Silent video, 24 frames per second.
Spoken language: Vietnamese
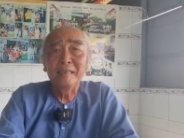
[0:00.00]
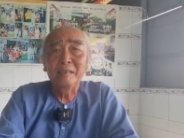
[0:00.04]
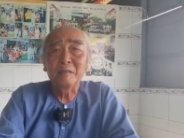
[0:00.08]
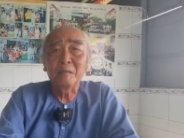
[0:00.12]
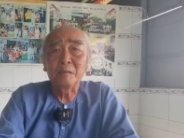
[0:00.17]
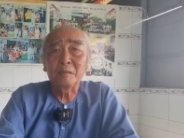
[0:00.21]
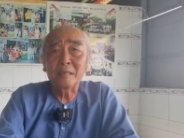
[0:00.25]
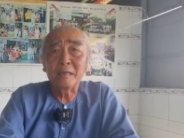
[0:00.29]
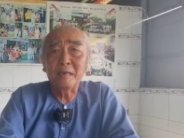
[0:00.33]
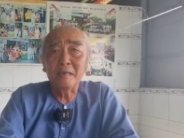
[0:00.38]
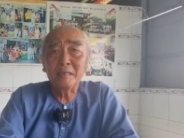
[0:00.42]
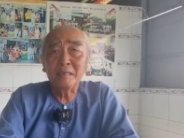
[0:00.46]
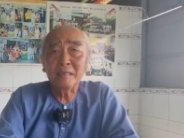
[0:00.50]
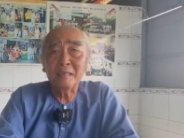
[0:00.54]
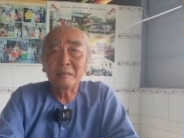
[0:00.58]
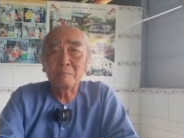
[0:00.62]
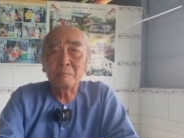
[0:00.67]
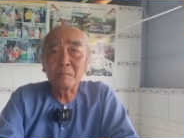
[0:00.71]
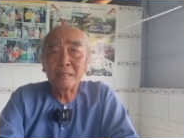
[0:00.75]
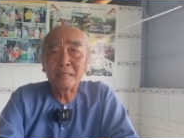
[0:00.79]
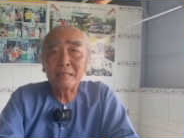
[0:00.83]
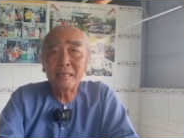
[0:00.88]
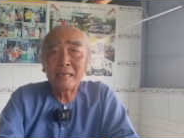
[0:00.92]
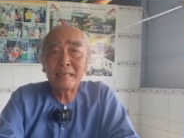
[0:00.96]
rồi tới
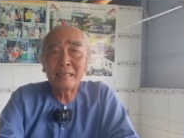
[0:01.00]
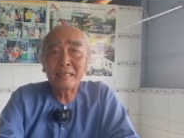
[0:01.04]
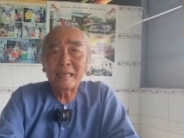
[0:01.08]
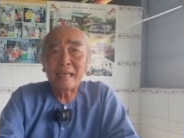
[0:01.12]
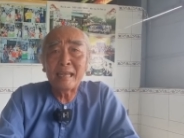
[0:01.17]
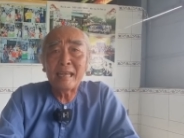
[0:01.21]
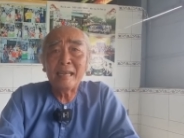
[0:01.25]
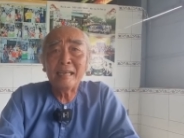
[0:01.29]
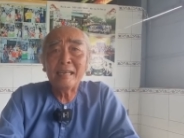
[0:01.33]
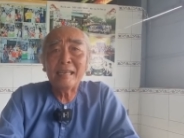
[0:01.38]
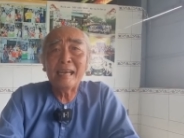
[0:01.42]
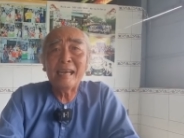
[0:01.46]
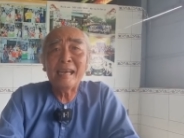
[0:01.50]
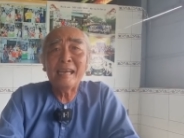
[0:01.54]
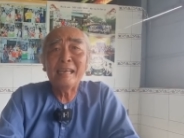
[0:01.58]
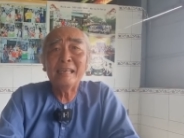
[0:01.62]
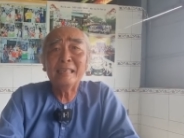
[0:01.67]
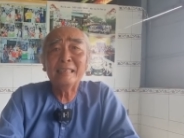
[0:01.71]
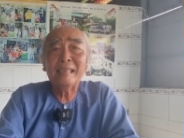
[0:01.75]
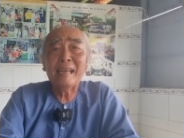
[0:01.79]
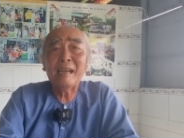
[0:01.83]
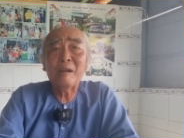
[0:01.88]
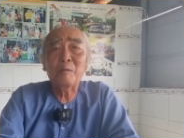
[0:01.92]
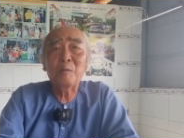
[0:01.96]
chừng bay sanh đẻ ra
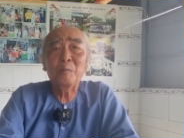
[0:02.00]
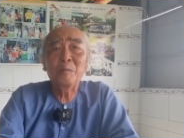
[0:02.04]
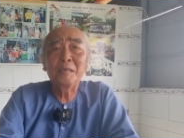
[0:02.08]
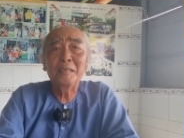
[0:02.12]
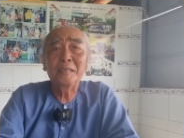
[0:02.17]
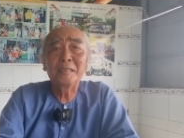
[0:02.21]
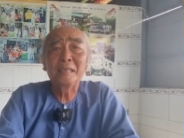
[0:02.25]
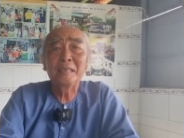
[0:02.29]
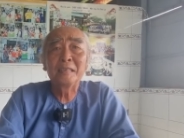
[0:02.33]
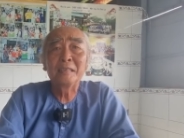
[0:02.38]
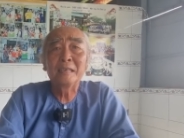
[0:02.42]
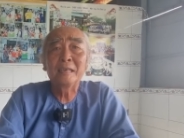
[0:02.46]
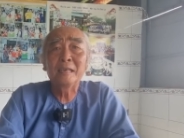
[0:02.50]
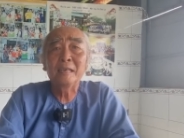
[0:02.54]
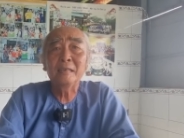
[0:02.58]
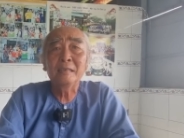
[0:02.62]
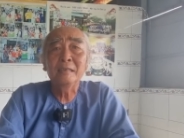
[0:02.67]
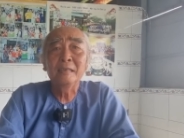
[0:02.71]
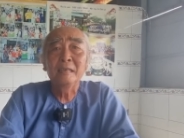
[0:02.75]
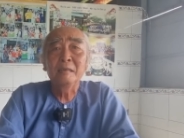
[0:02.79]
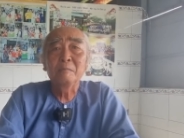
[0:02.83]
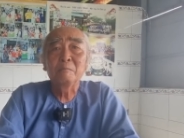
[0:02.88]
ha tao cũng hy sinh cho hết